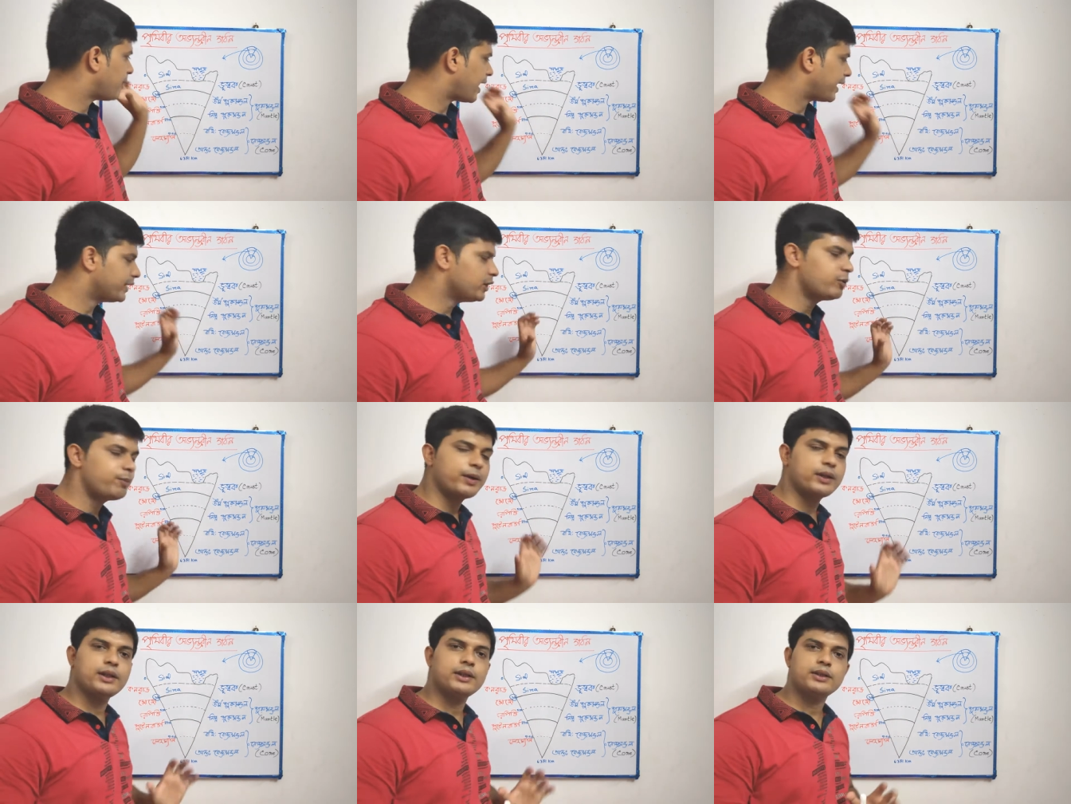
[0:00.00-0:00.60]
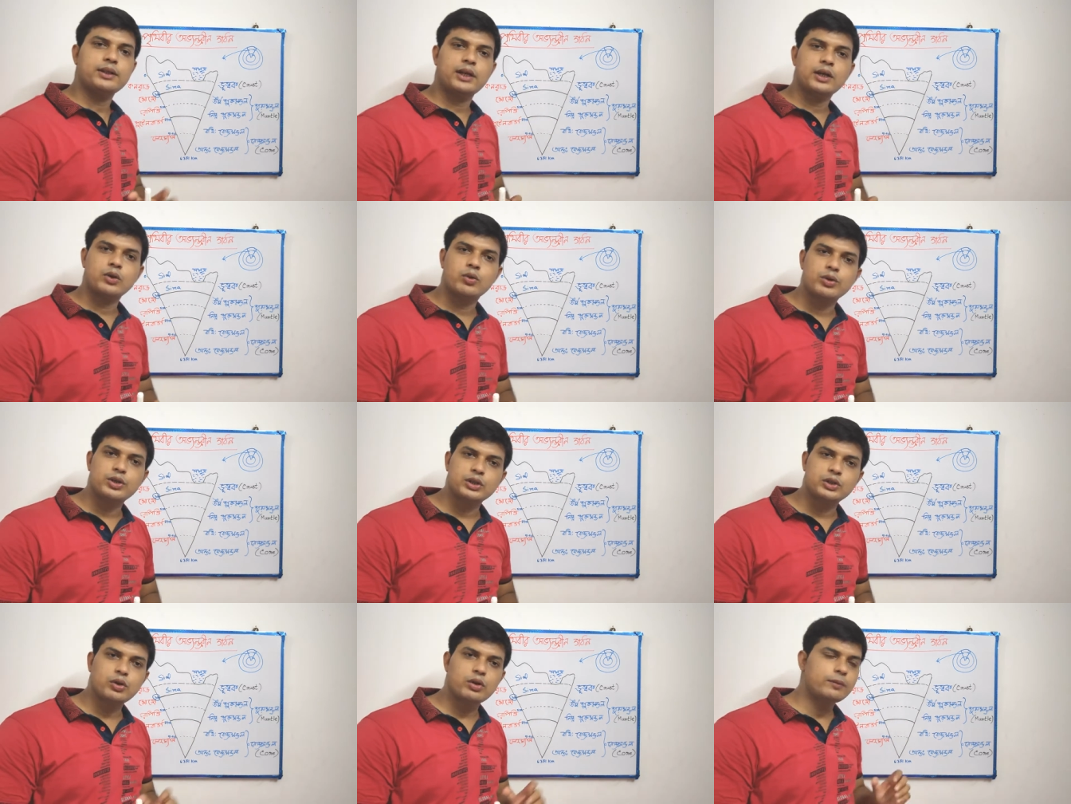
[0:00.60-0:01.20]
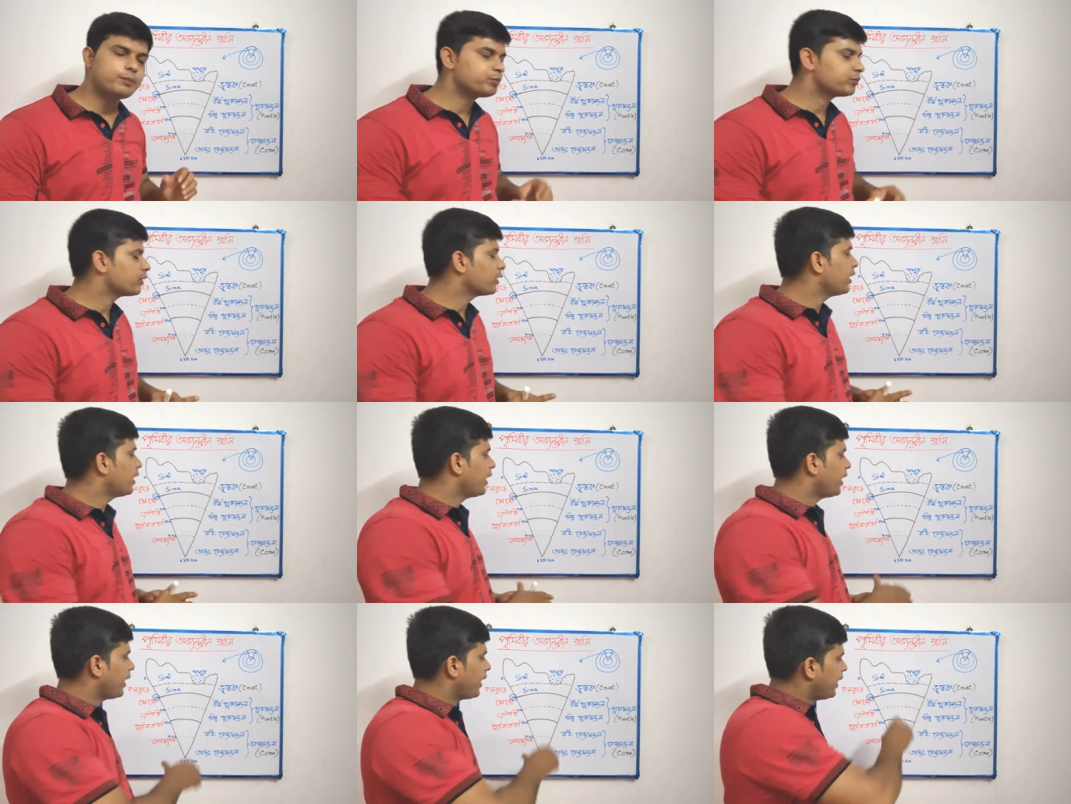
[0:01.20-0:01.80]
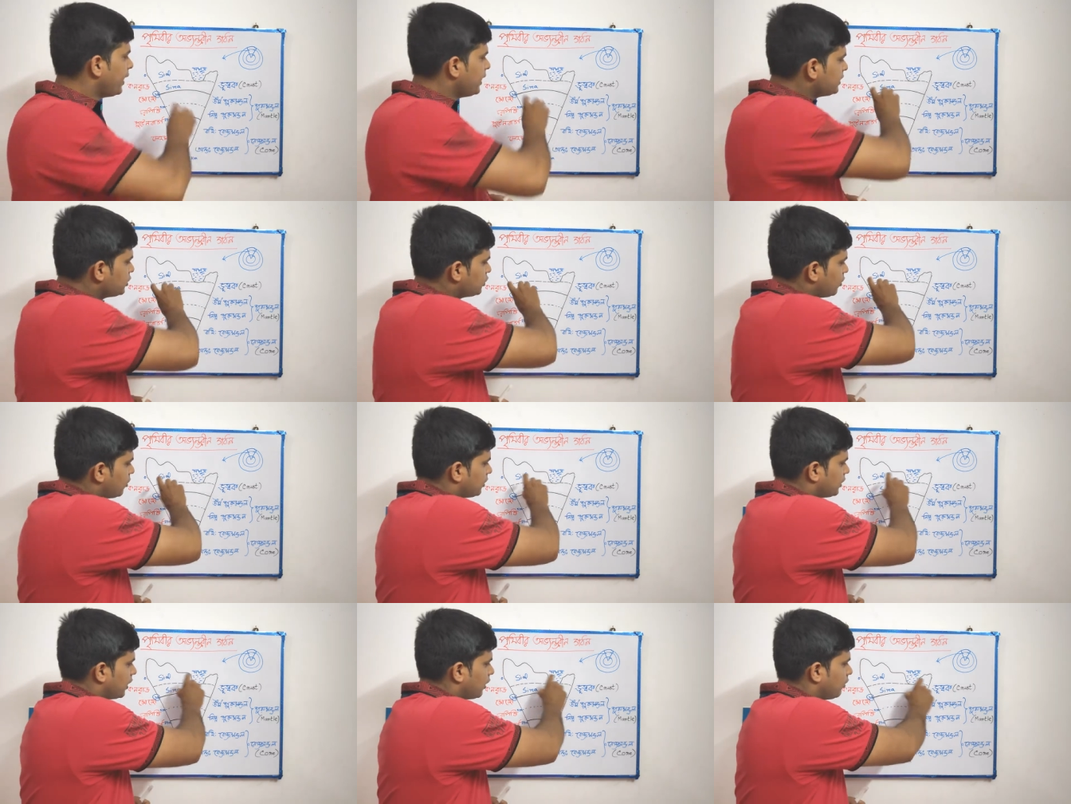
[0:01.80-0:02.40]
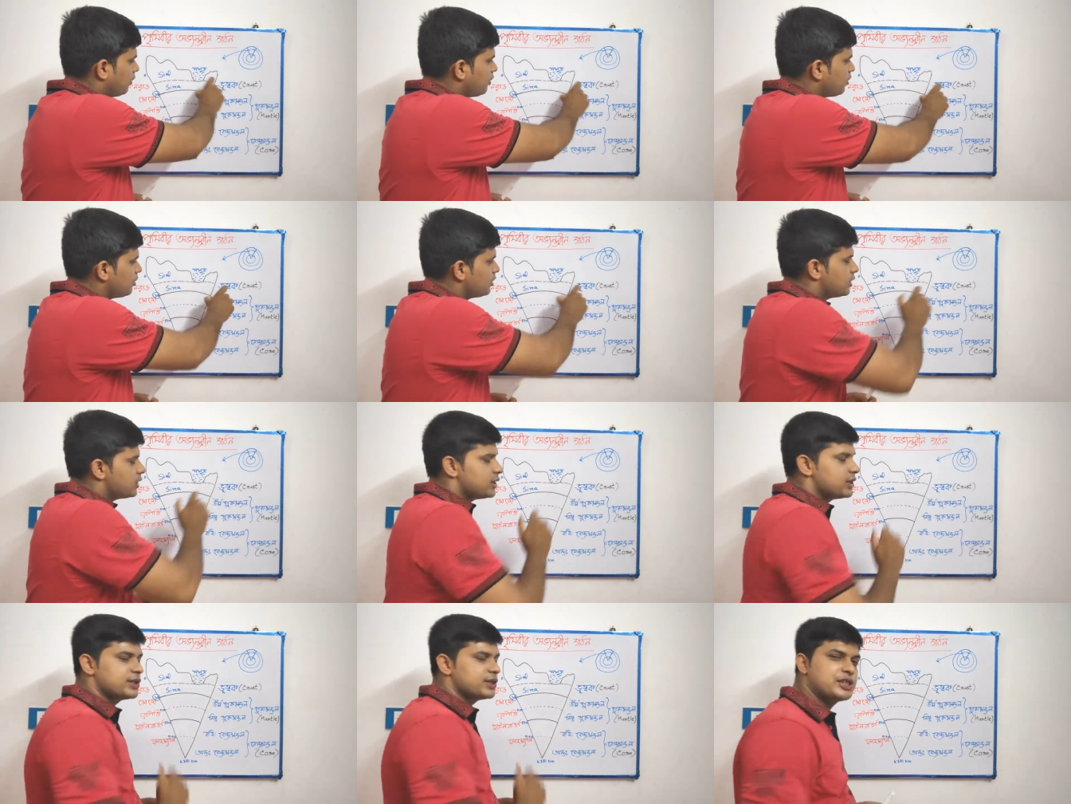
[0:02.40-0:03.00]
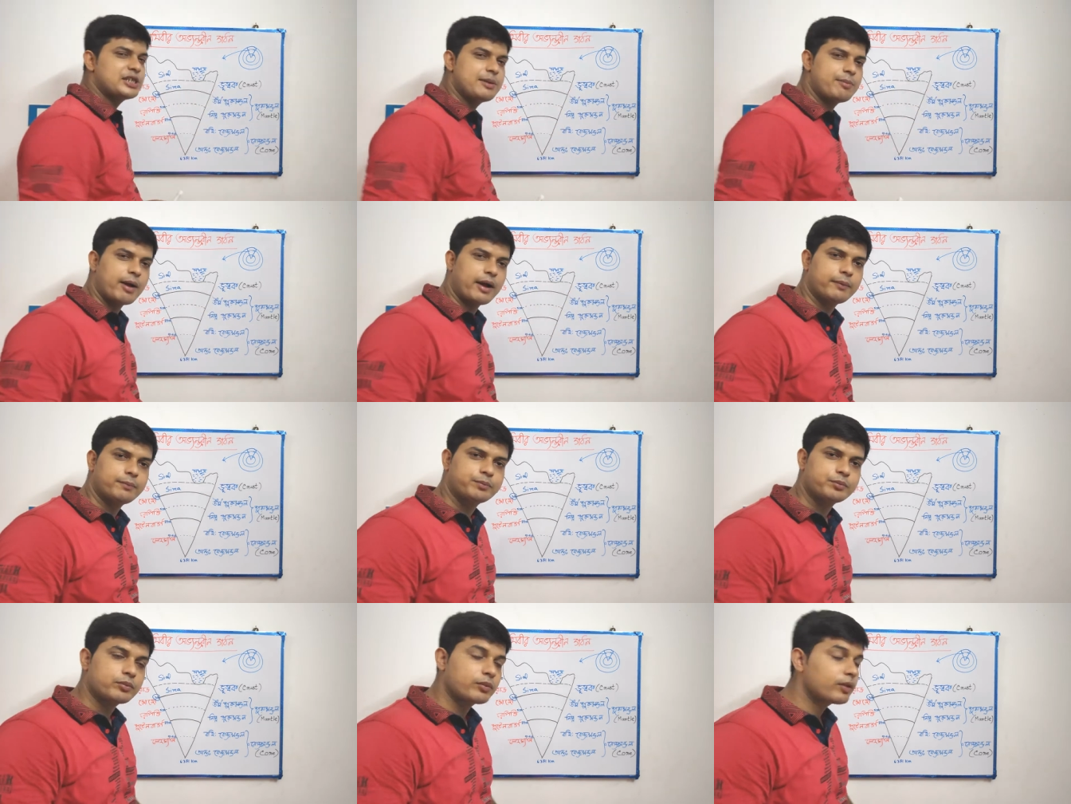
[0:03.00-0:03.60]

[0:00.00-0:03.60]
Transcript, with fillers: ভারী উপাদান দ্বারা গঠিত এই স্তরটা হলো সীমা